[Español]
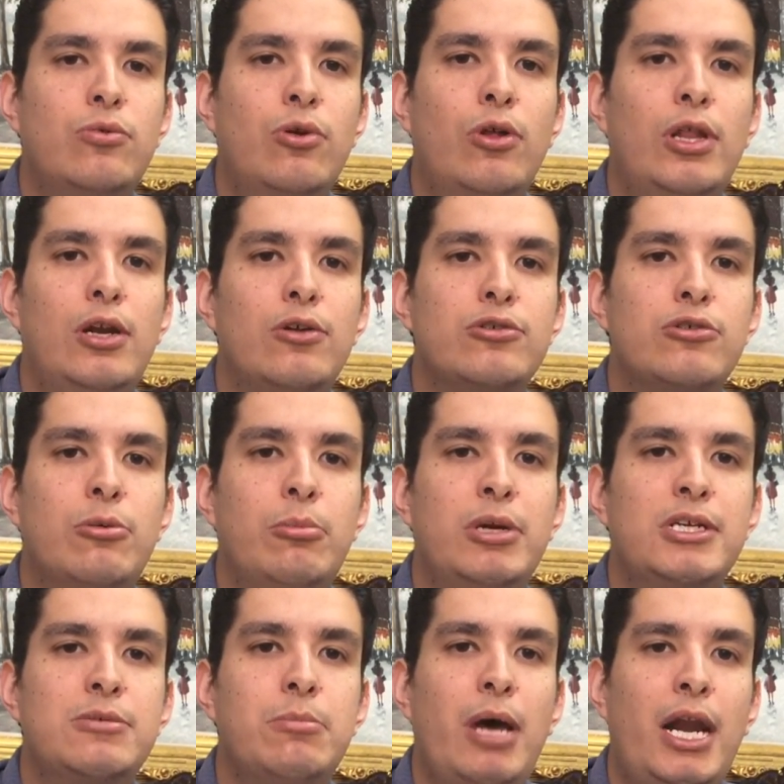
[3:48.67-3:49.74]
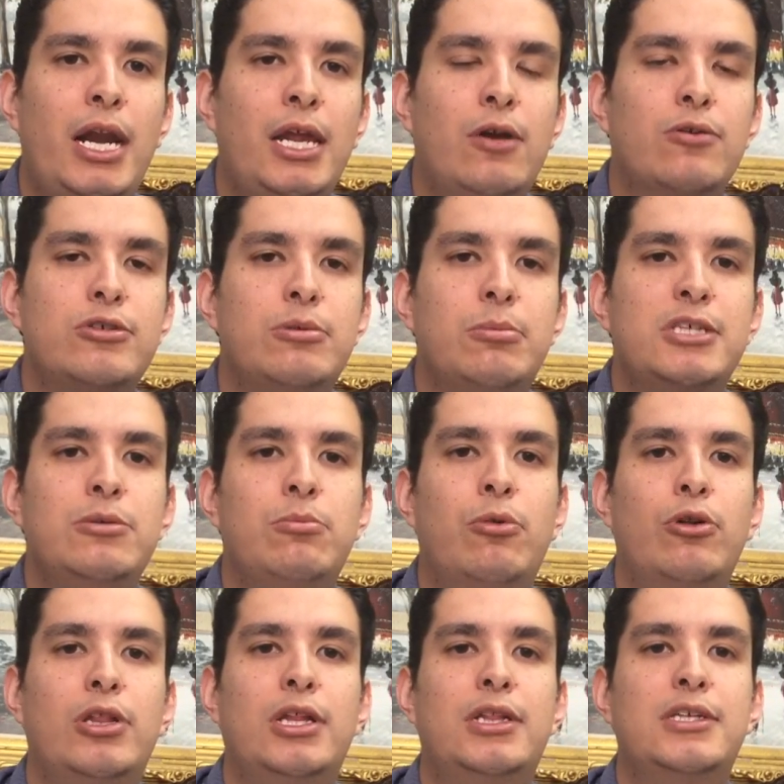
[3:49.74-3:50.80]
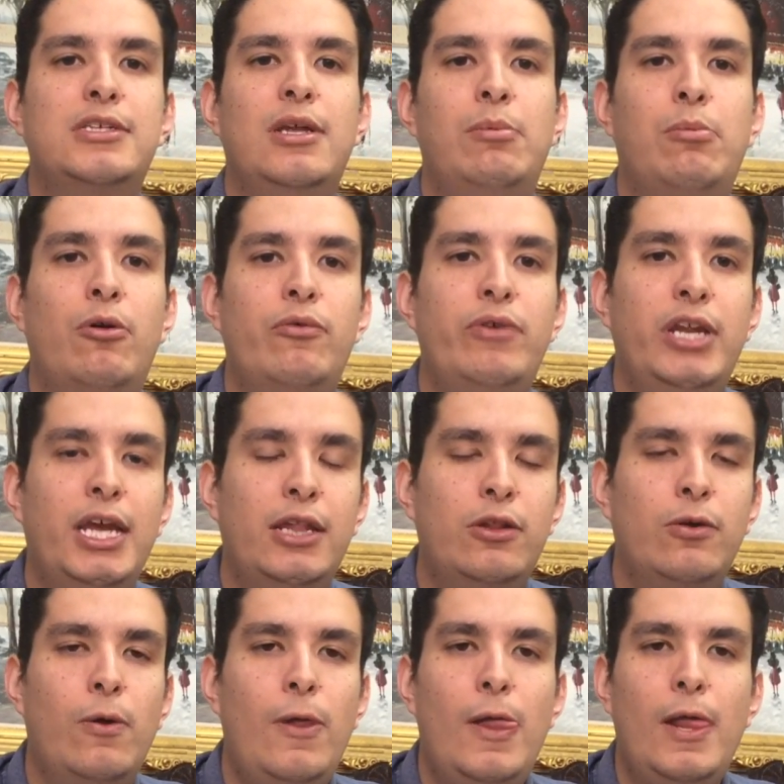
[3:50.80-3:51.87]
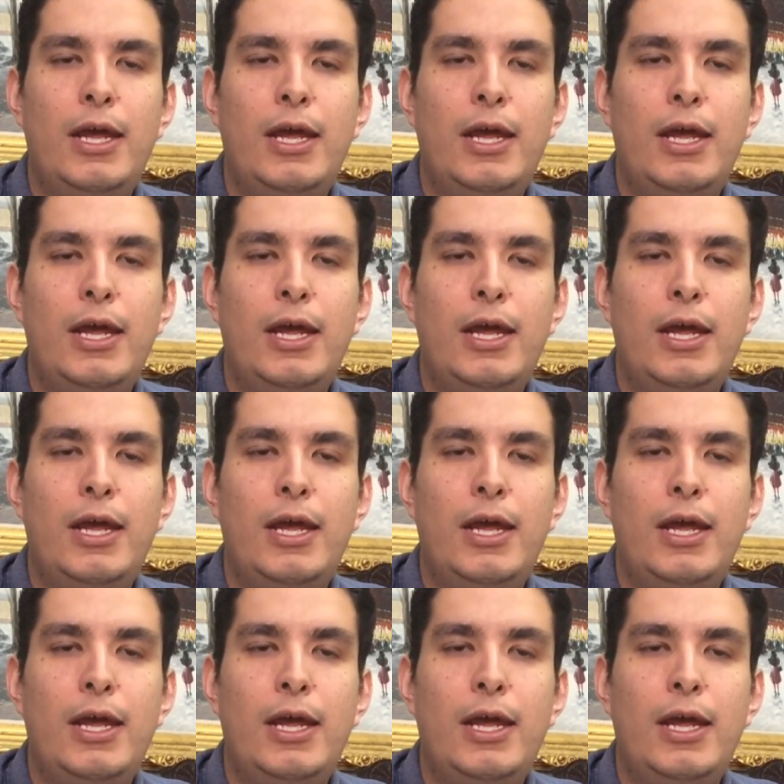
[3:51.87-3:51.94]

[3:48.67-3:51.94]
uno de los hombres más ricos y más importantes del porfiriato.